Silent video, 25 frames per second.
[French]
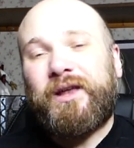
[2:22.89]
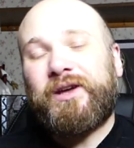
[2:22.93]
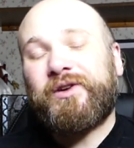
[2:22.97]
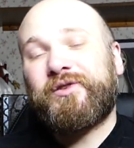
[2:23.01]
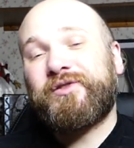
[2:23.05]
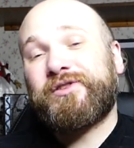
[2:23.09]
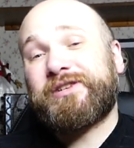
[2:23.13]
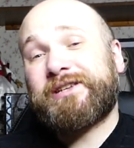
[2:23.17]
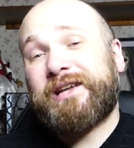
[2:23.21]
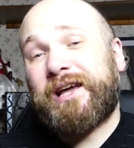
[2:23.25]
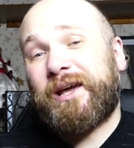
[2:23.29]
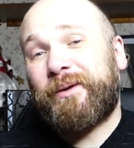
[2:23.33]

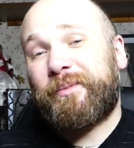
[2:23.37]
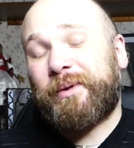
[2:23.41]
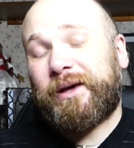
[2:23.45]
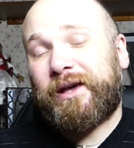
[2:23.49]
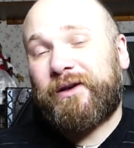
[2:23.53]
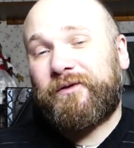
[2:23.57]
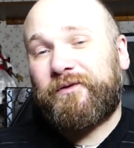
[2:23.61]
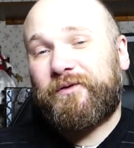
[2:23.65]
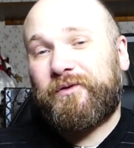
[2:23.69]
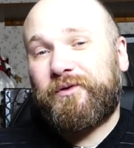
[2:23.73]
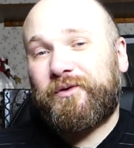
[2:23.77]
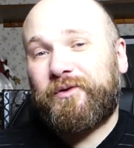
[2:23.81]
que j'avais
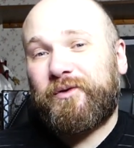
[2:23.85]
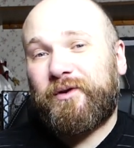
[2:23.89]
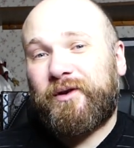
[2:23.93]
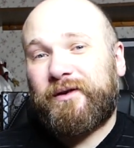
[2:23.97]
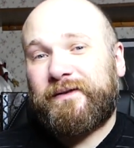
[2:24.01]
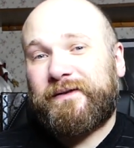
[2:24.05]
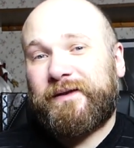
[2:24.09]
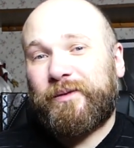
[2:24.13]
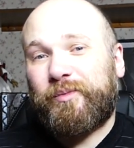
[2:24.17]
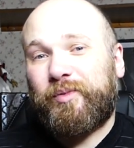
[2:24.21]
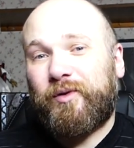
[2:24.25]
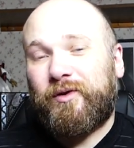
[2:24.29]
prévu
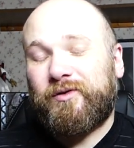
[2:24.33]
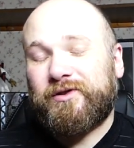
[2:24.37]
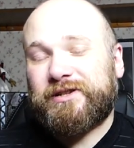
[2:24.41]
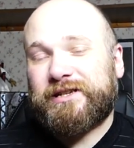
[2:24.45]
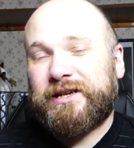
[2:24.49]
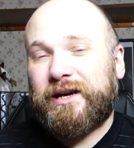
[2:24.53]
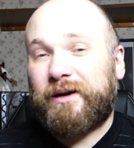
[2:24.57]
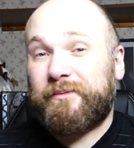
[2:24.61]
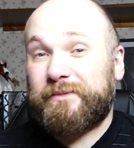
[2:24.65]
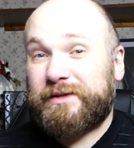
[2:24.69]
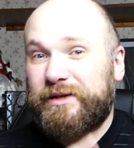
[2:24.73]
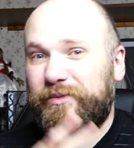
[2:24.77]
des
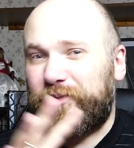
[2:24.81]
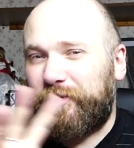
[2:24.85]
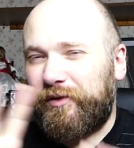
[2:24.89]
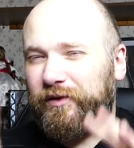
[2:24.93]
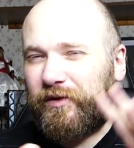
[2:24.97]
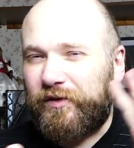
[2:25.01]
projets un petit peu